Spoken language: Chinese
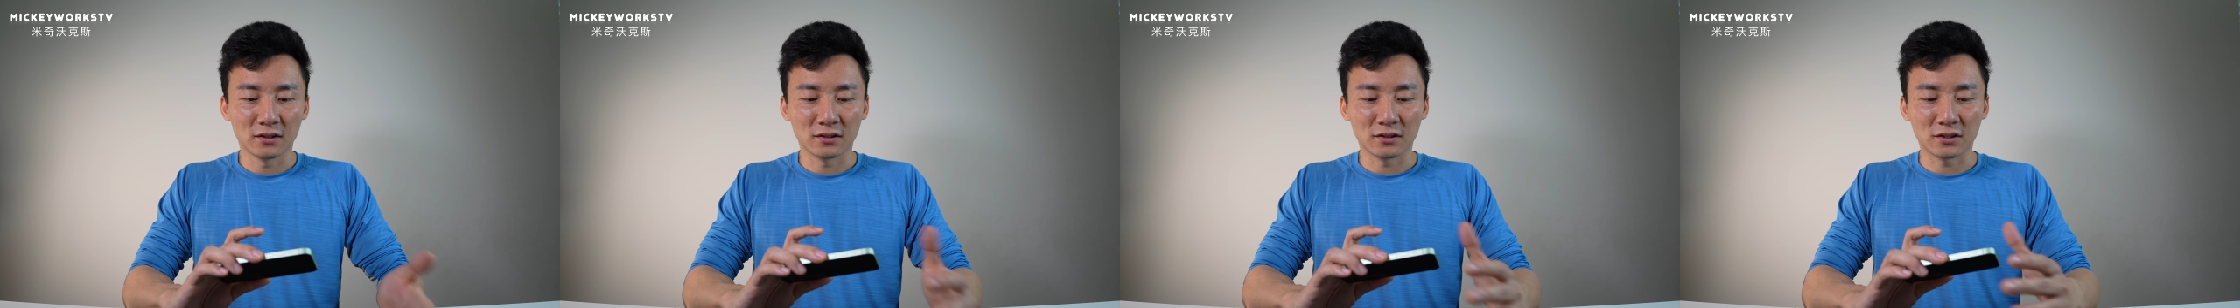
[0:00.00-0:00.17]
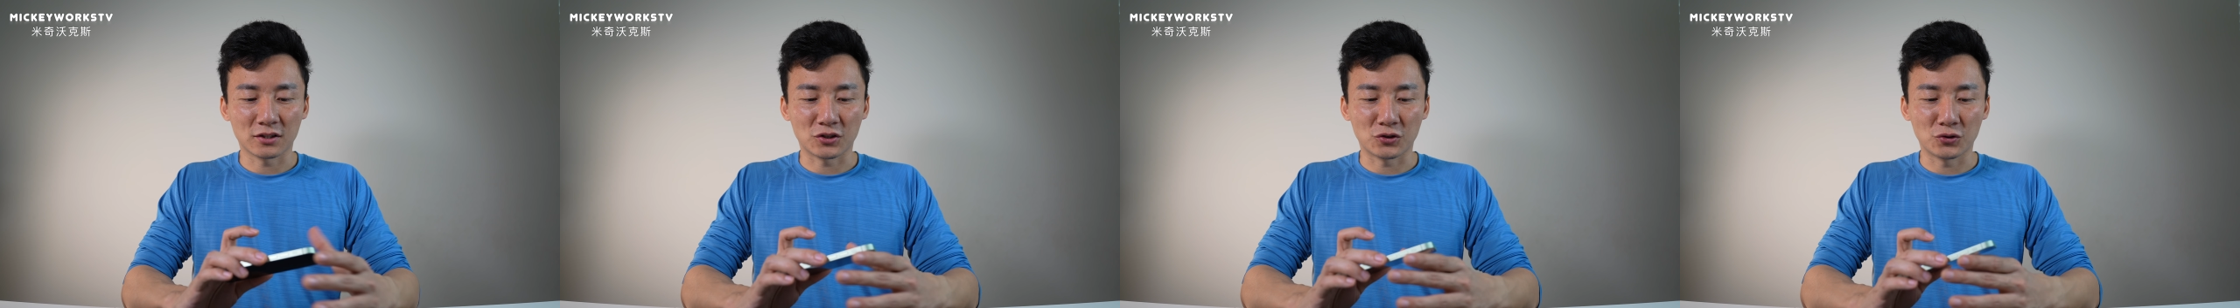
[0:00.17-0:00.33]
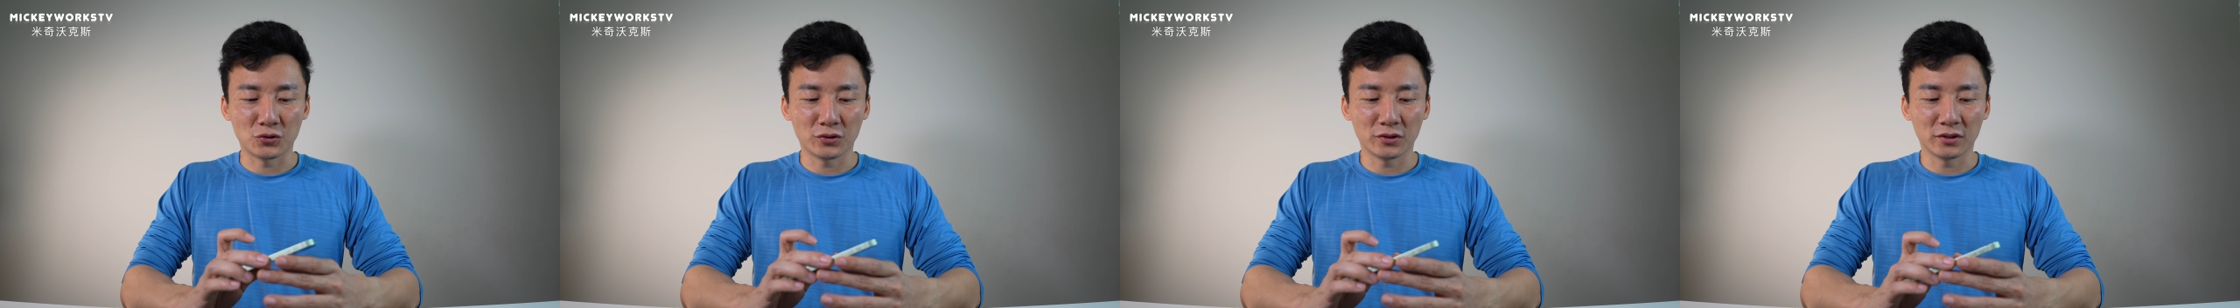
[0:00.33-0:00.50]

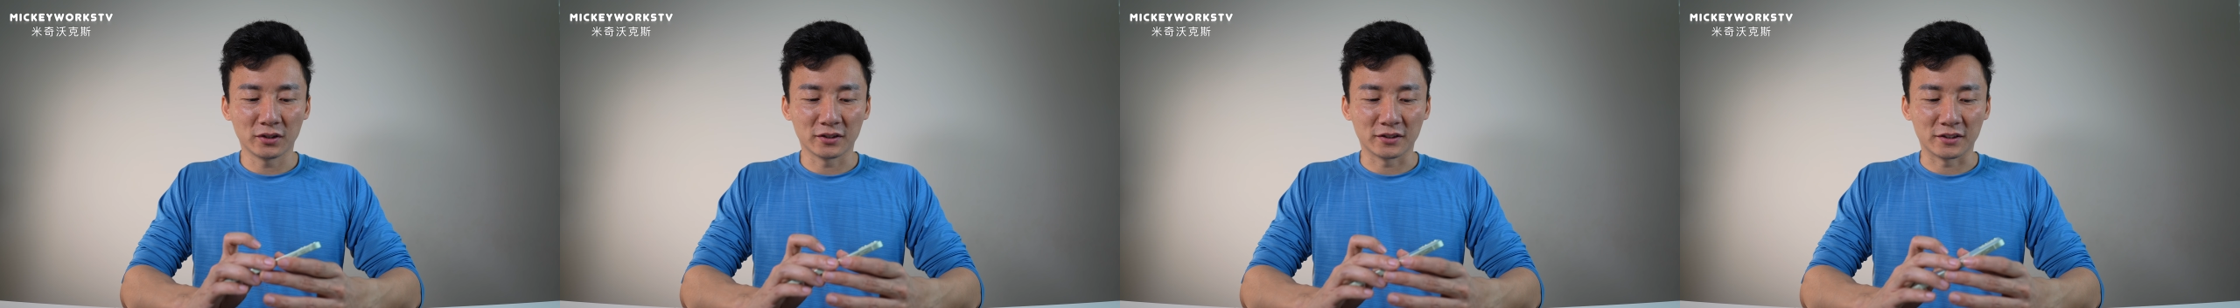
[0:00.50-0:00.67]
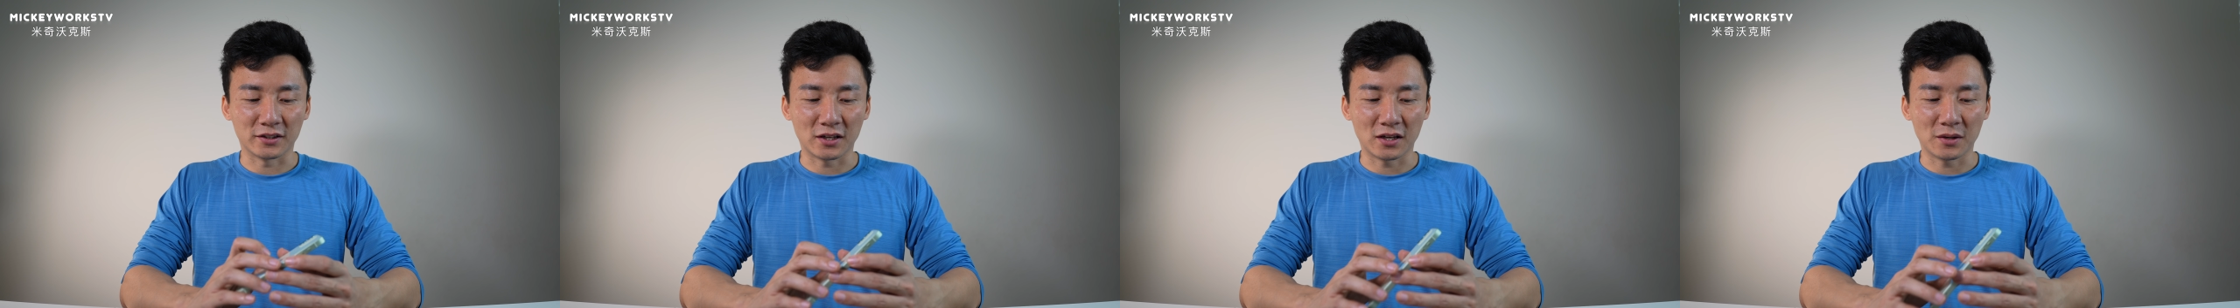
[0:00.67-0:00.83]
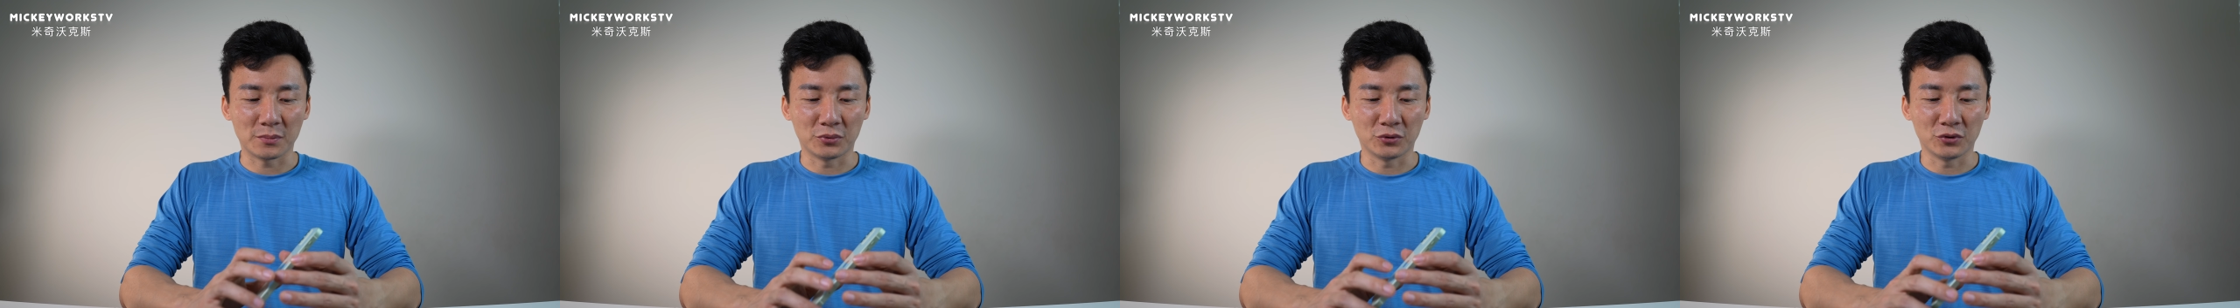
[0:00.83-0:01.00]
其余的你
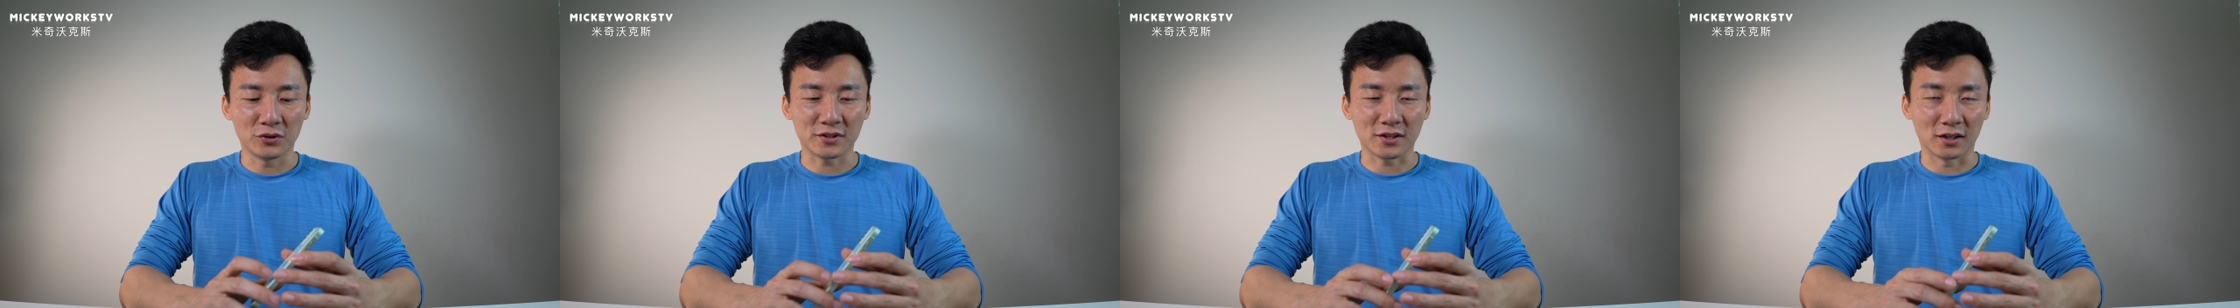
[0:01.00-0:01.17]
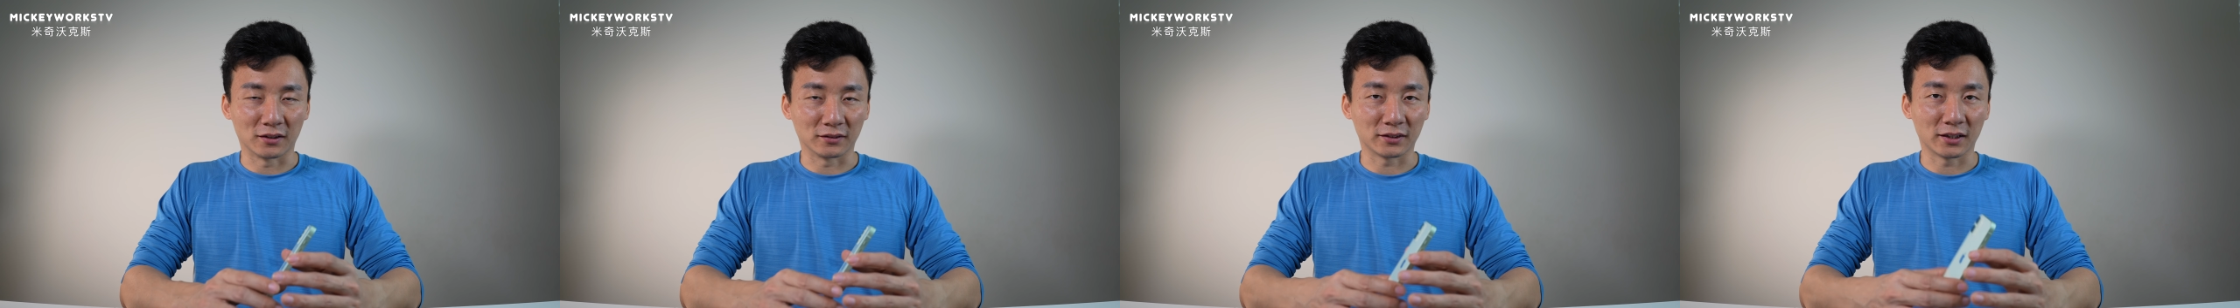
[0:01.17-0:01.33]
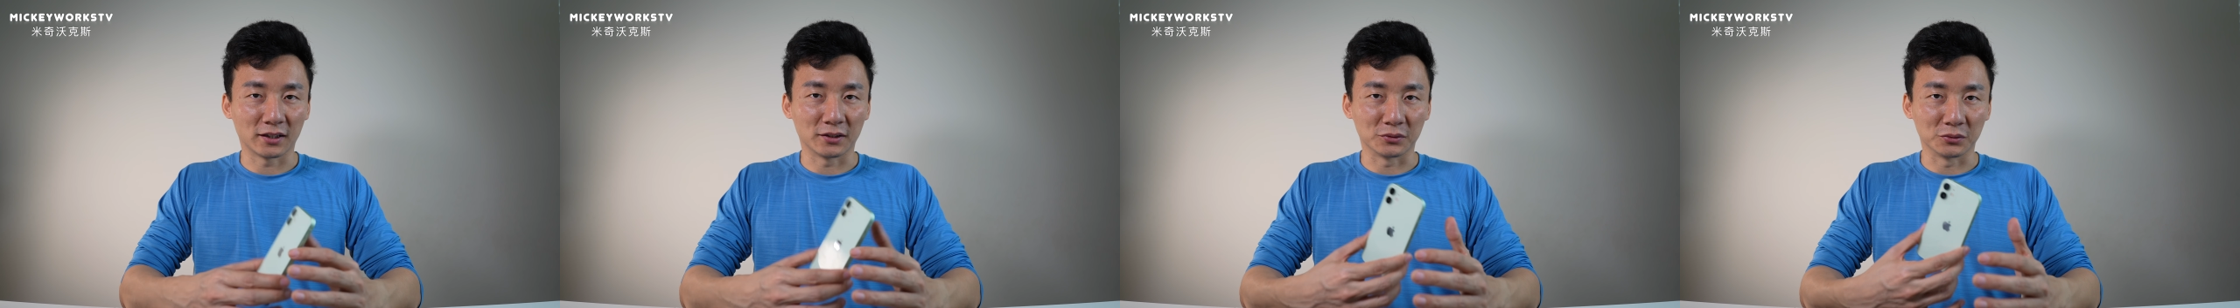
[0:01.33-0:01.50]
也不会
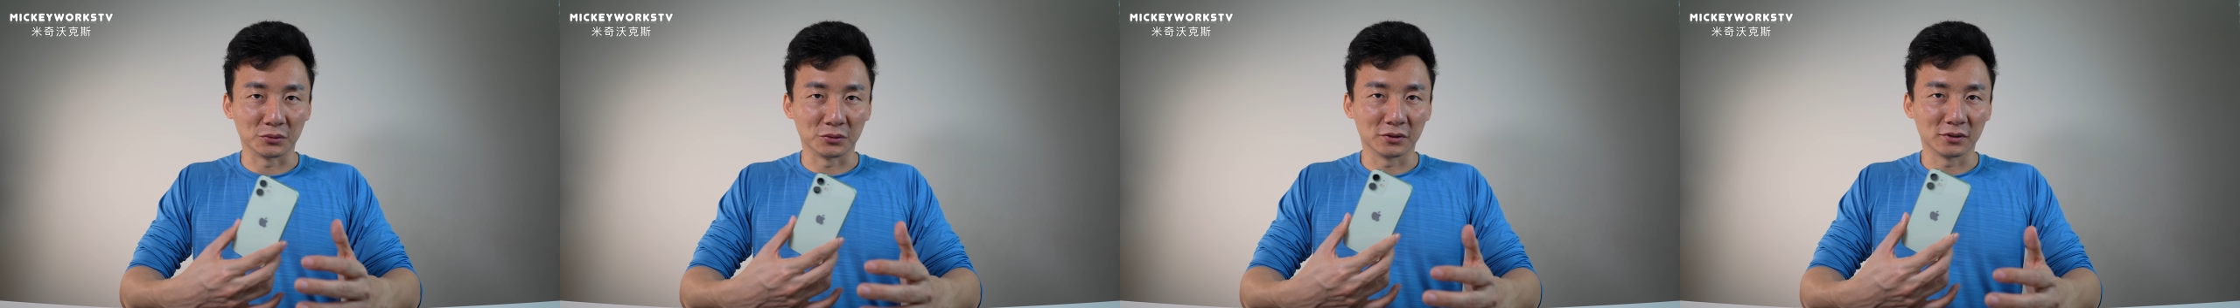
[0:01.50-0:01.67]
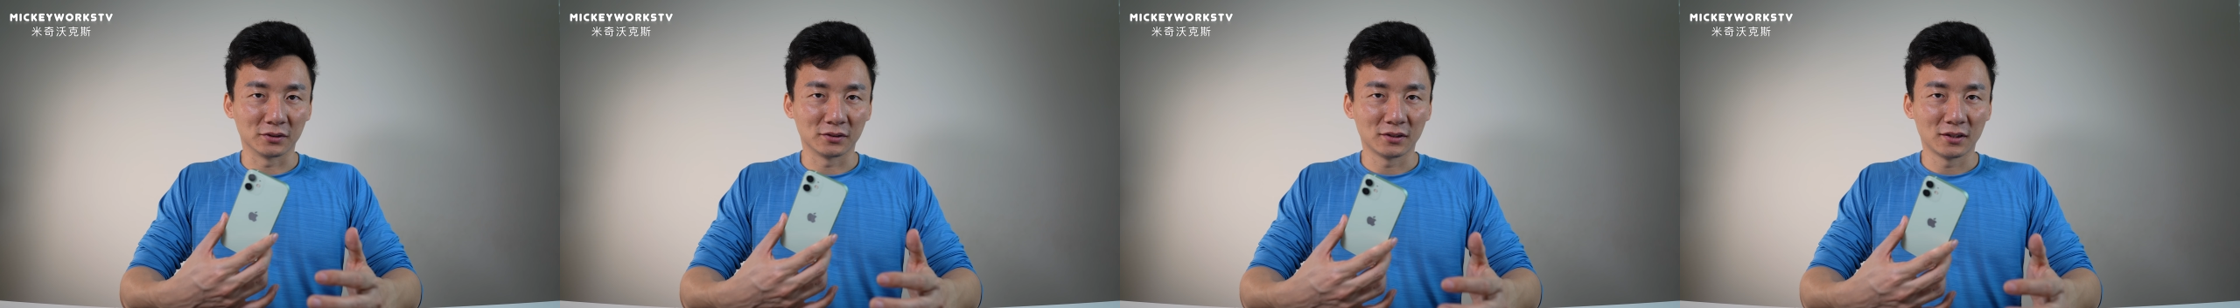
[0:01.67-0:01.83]
想太多。